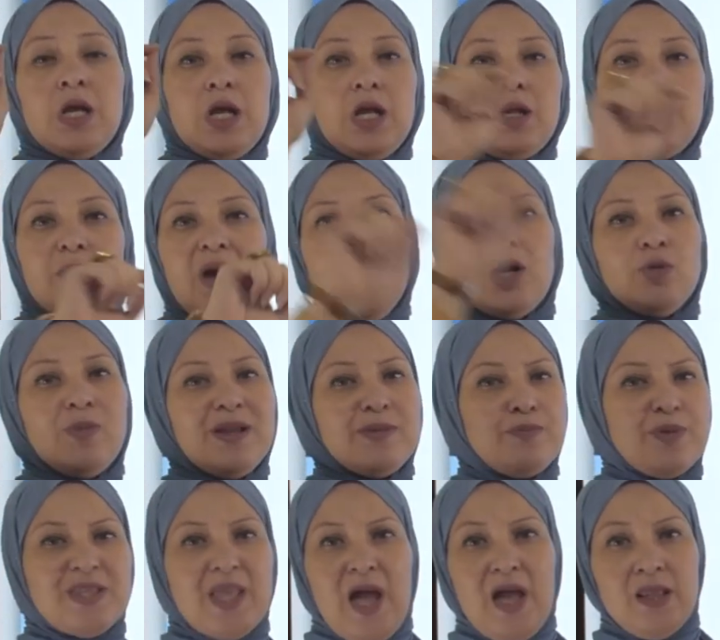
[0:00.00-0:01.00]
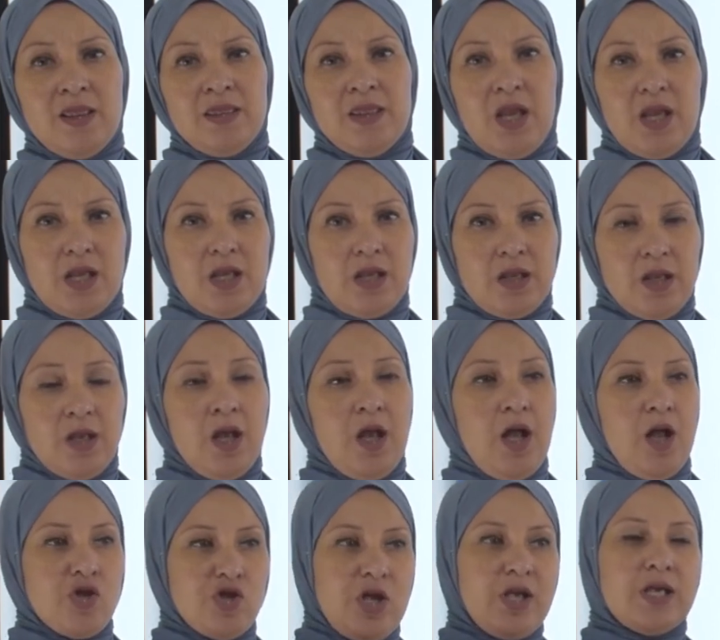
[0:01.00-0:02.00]
المعلومات بتاعتنا ايه
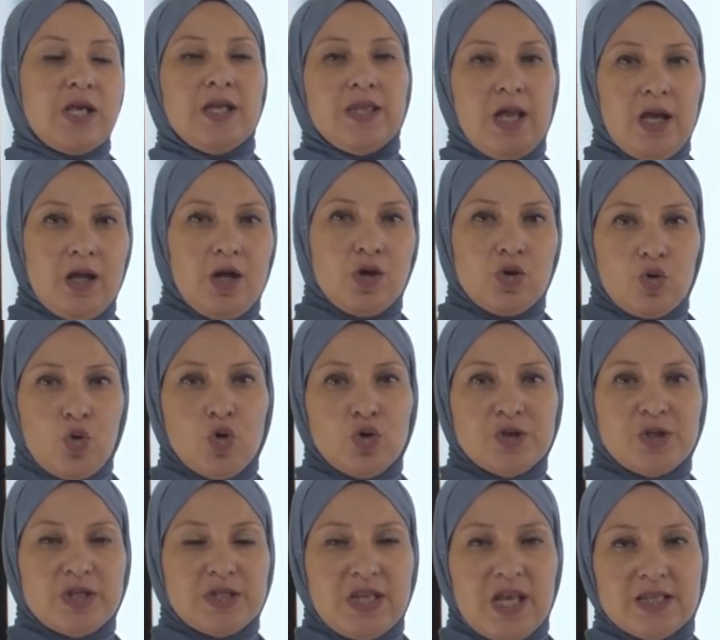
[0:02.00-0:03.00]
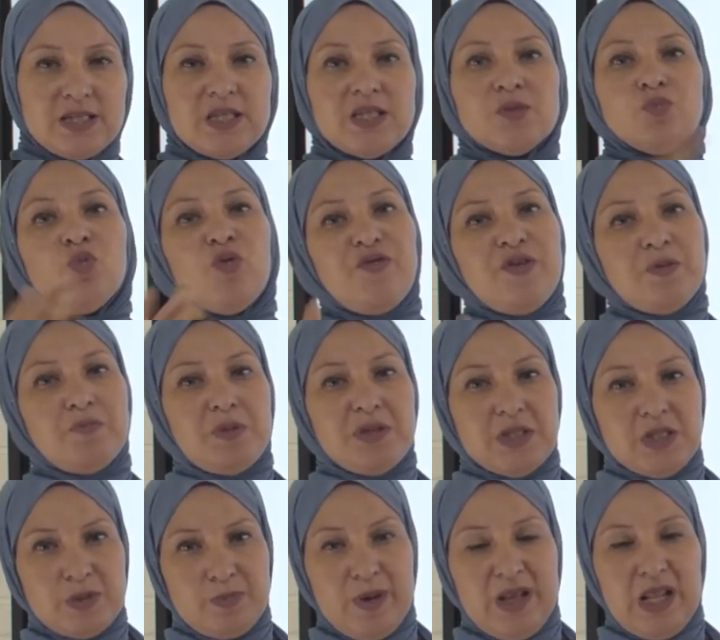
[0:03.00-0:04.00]
عشان كده الكورس التاسيس مفيد
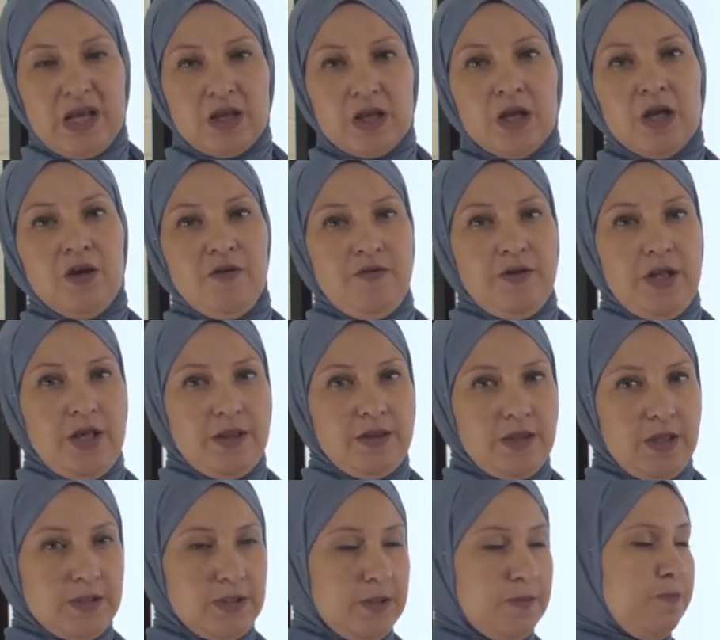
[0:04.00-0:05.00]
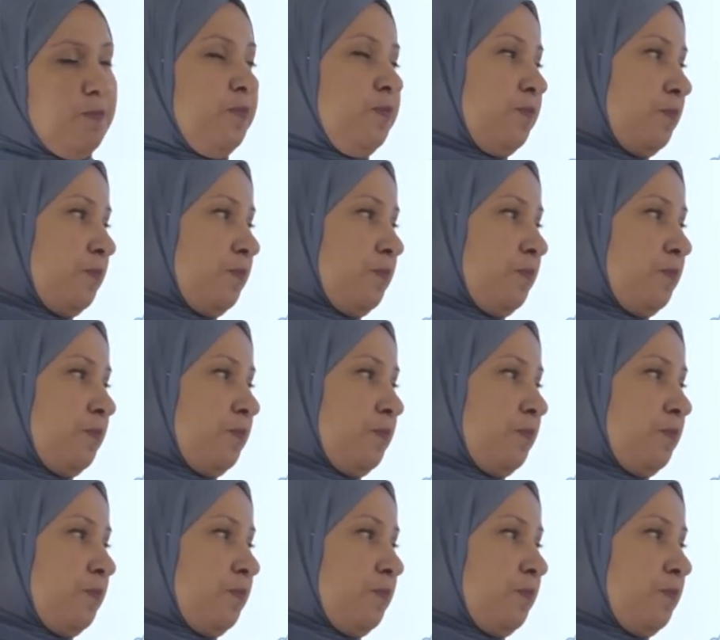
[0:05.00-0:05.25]
بالنسبه لك في الحته دي